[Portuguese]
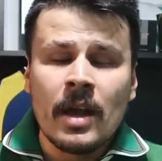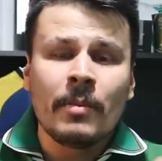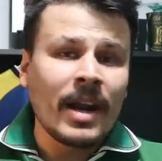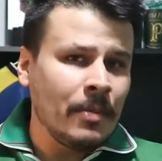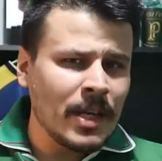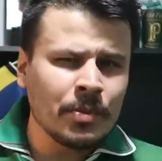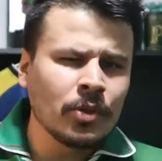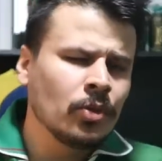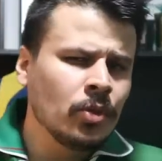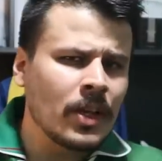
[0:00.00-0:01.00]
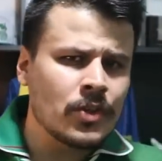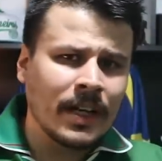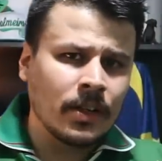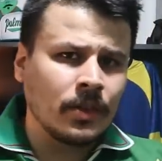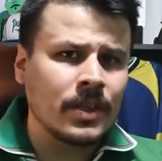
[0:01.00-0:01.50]
Parabéns pro Dudu na
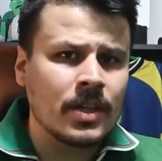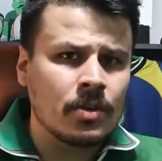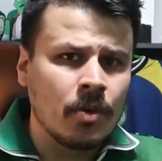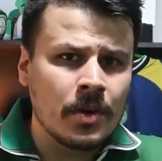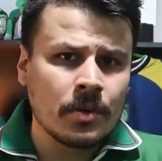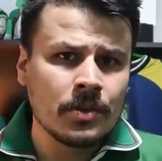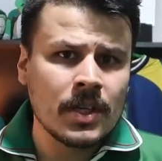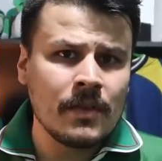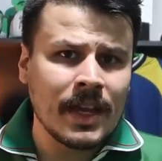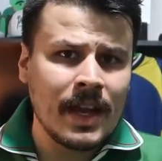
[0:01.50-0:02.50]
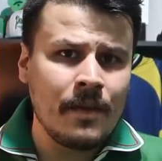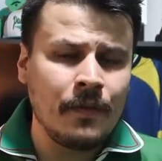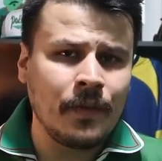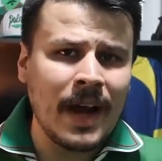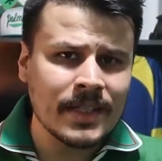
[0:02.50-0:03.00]
jogada do terceiro gol, inclusive, que ele
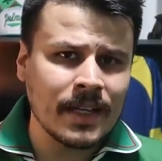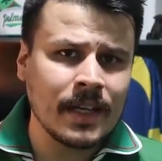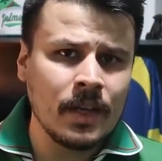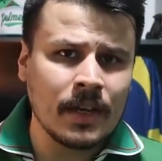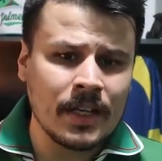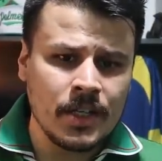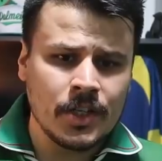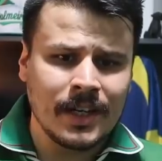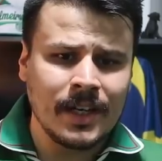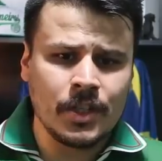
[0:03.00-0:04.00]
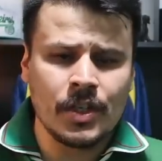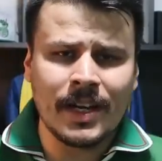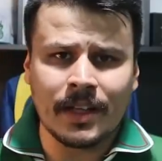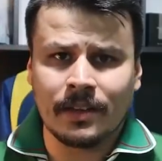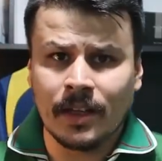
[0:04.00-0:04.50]
faz aquilo que a gente
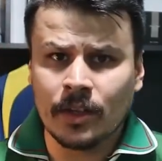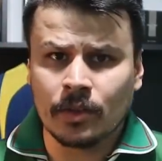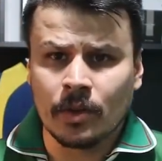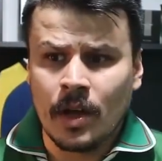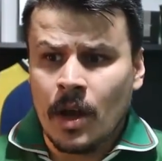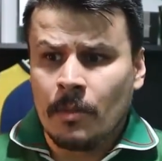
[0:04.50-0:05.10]
critica tanto,